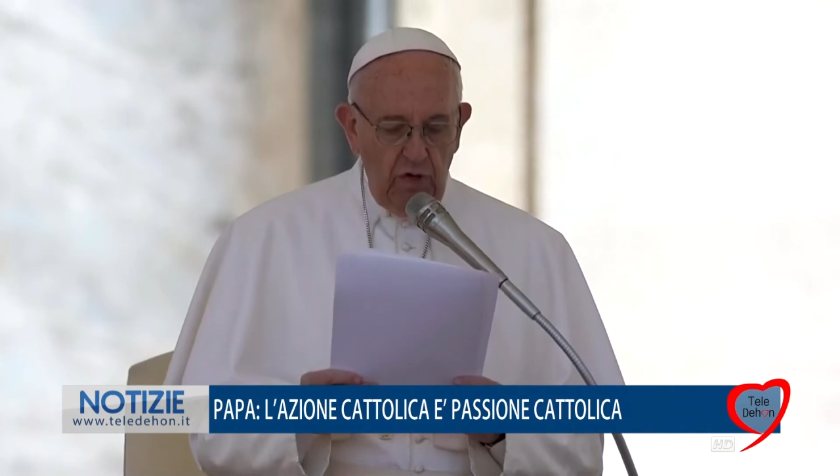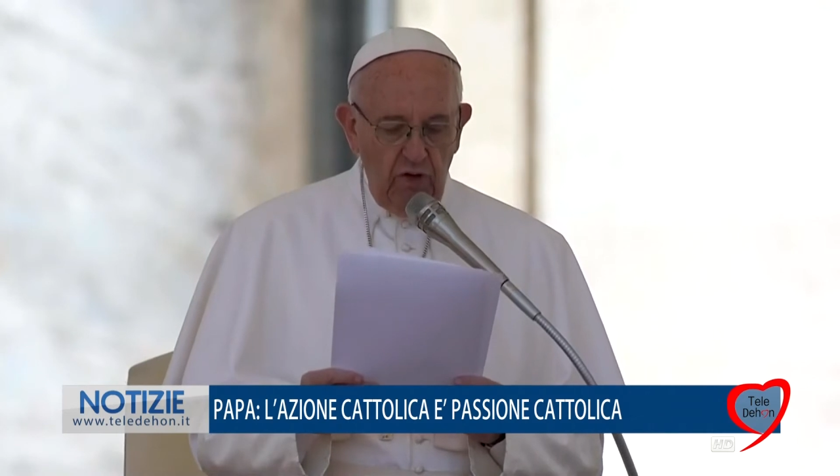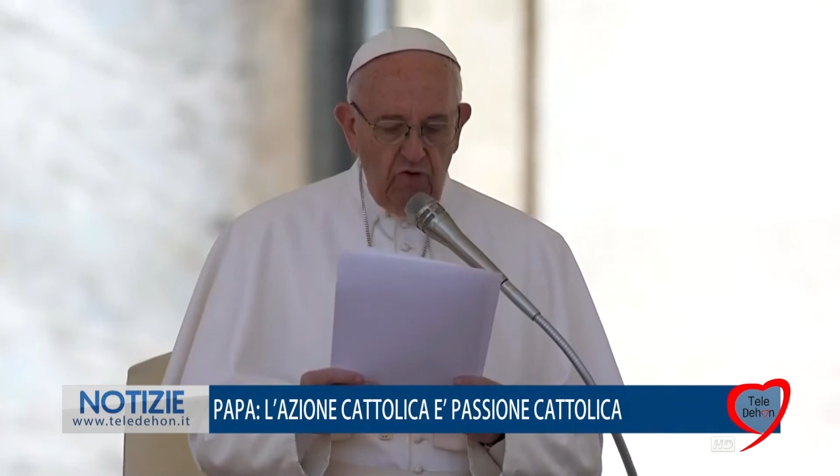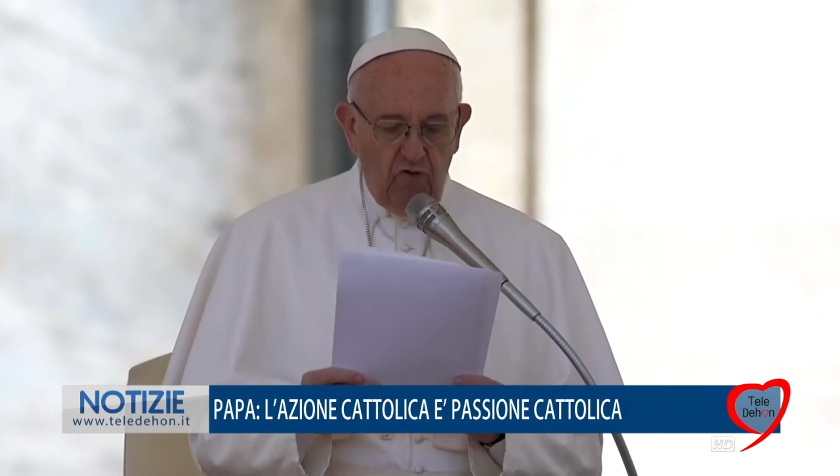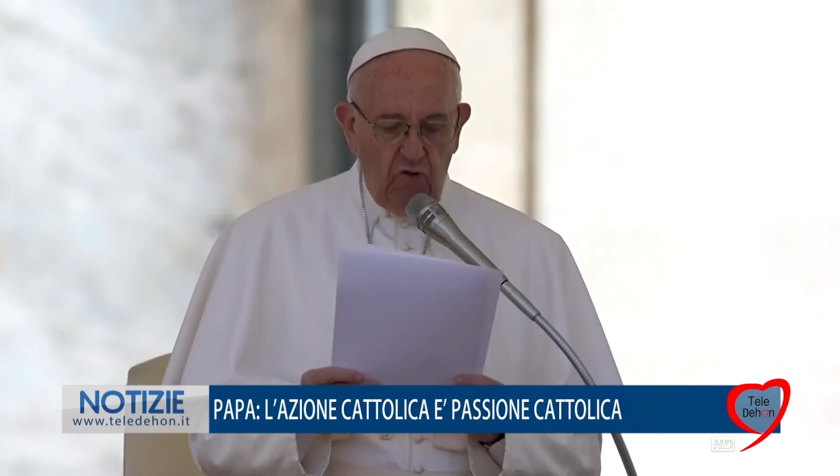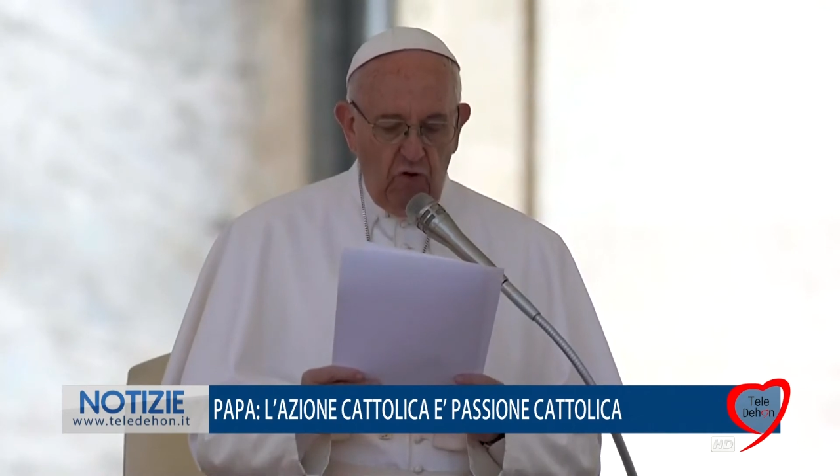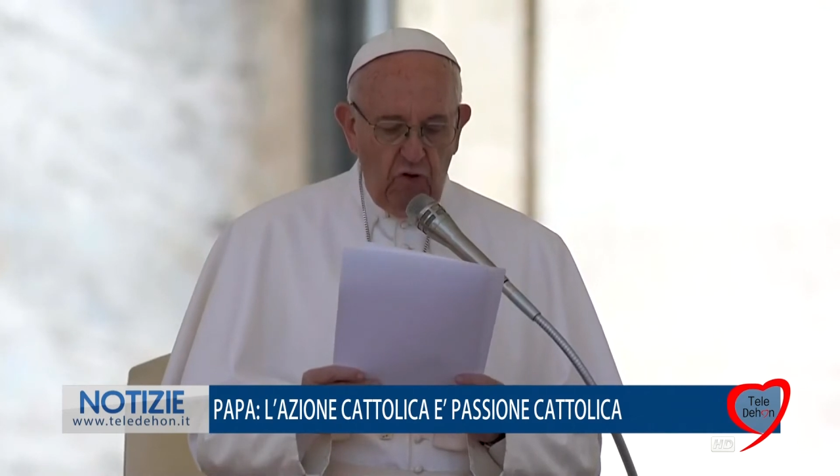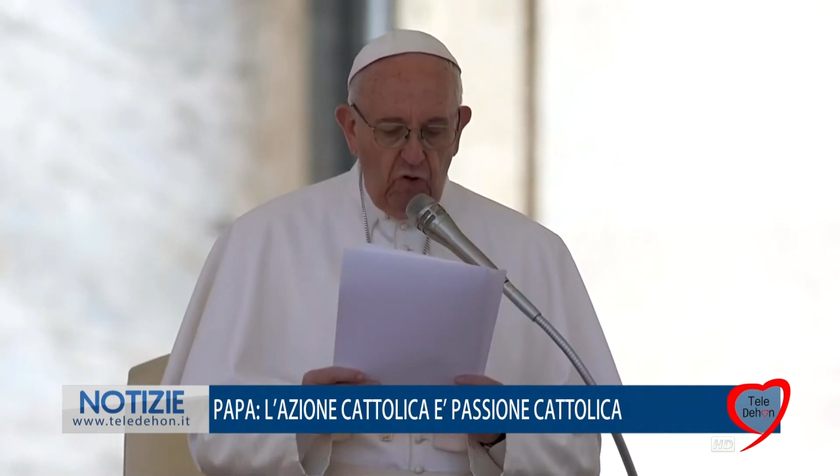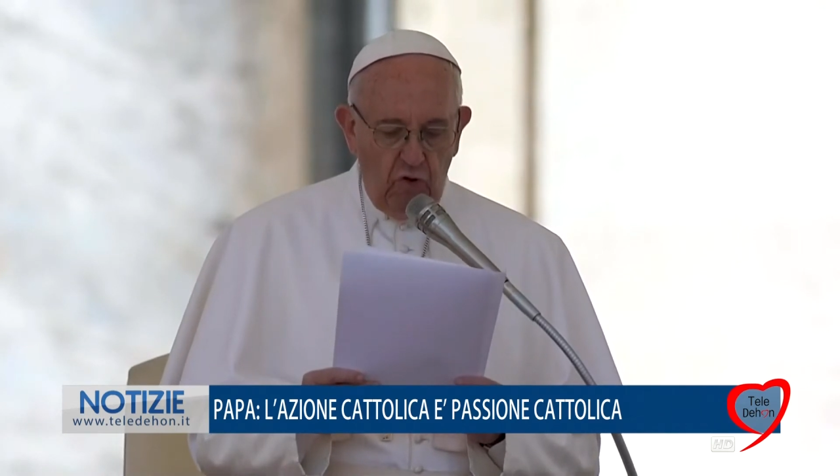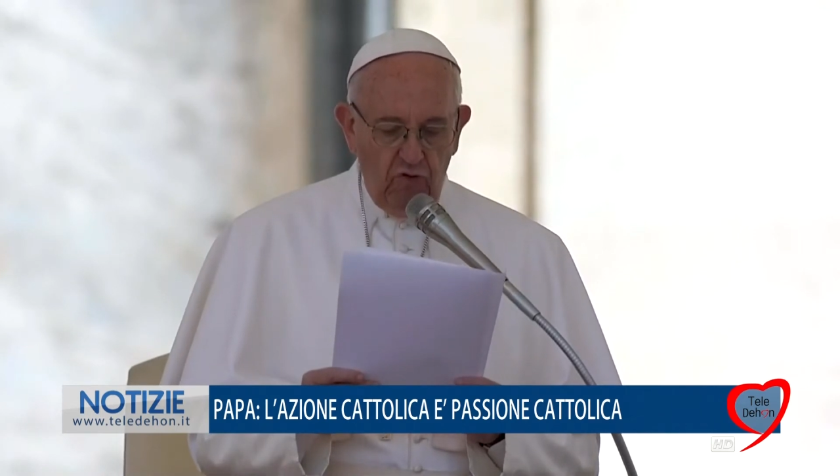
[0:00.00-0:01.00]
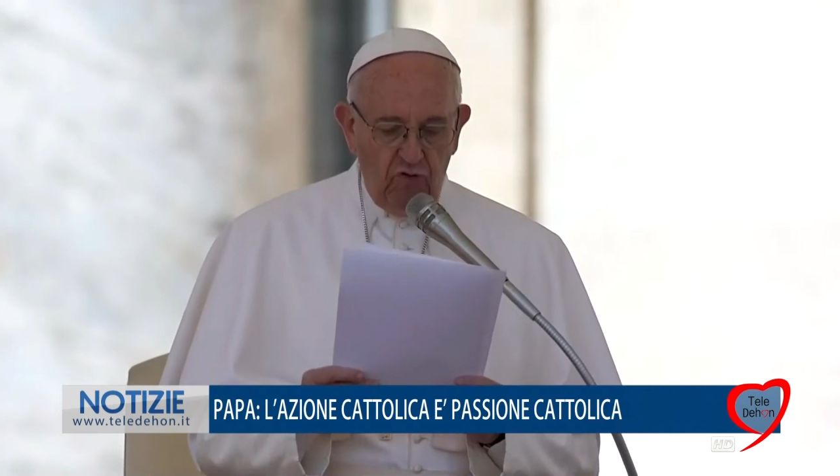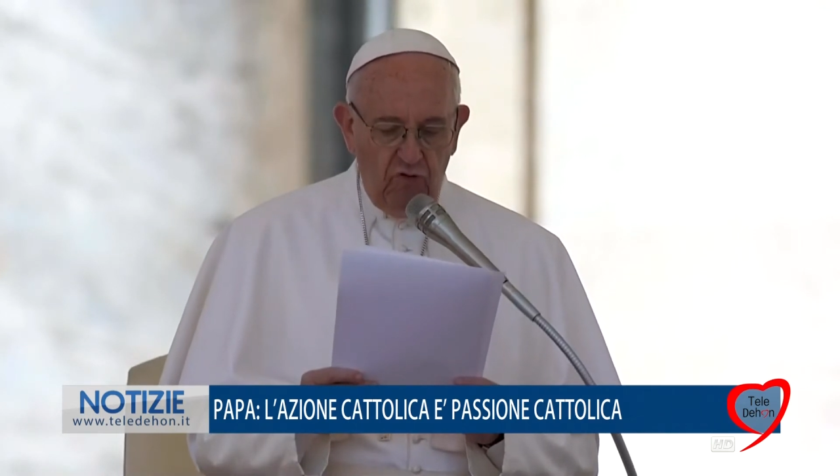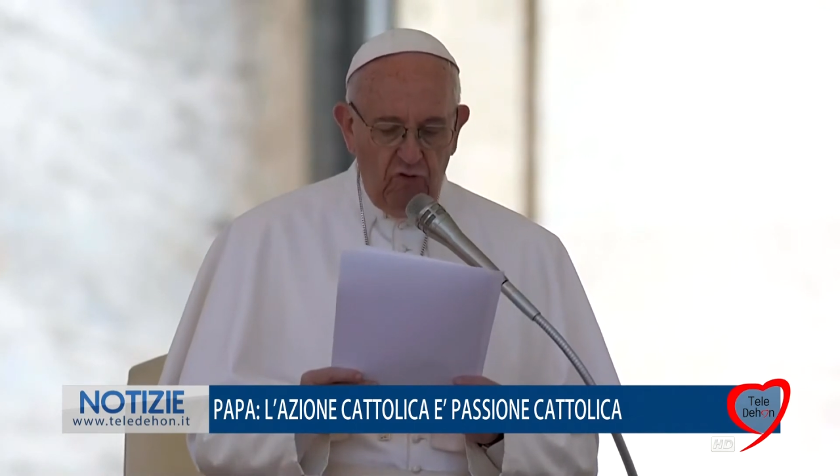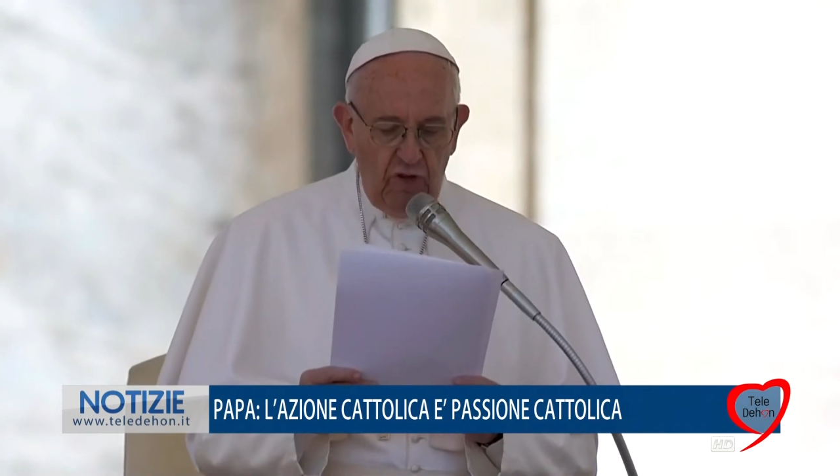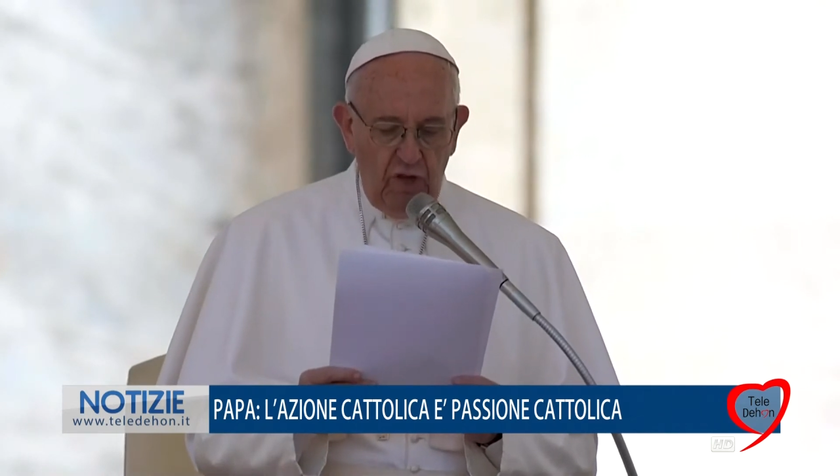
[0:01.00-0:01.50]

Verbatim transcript: gioiosi